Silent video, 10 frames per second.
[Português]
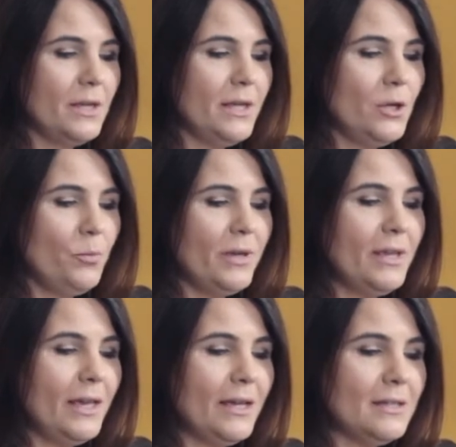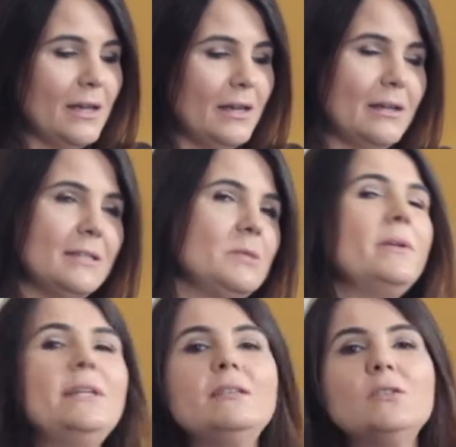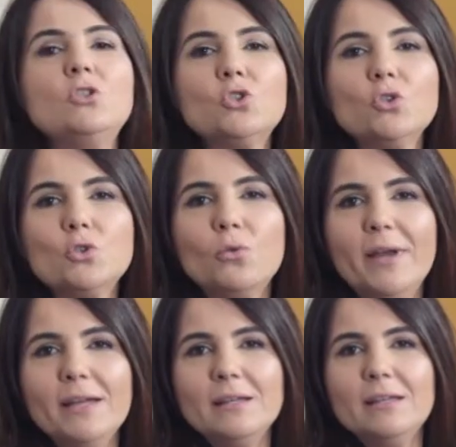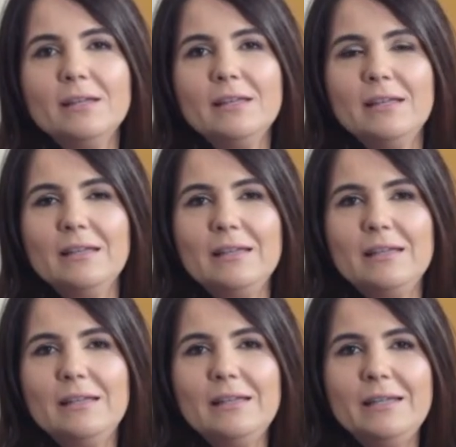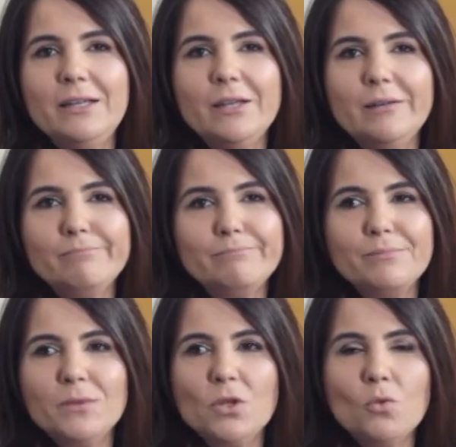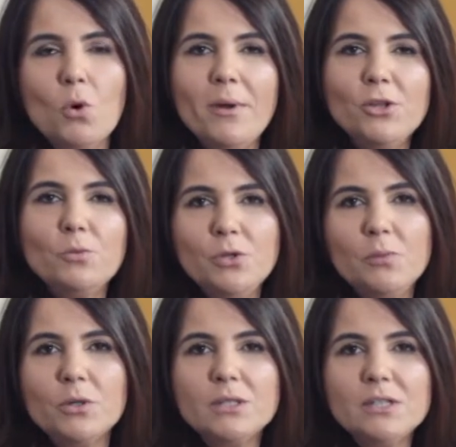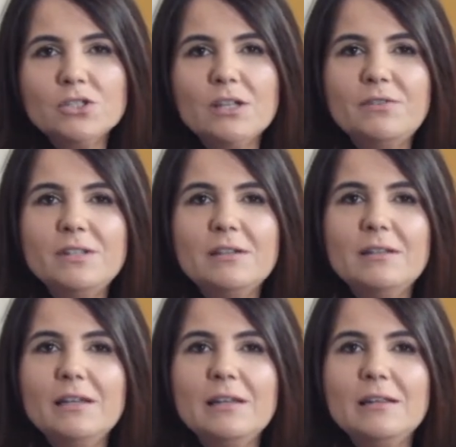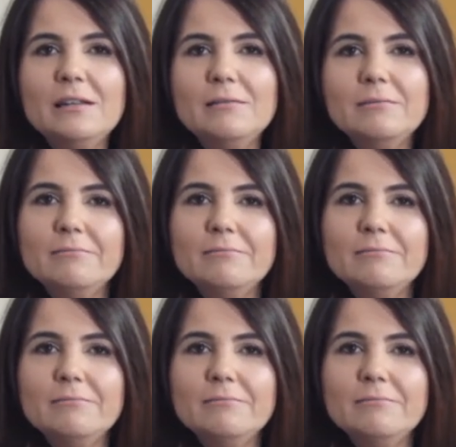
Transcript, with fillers: Eu peguei a, a experiência de Josué, que em, em um momento muito importante da vida dele,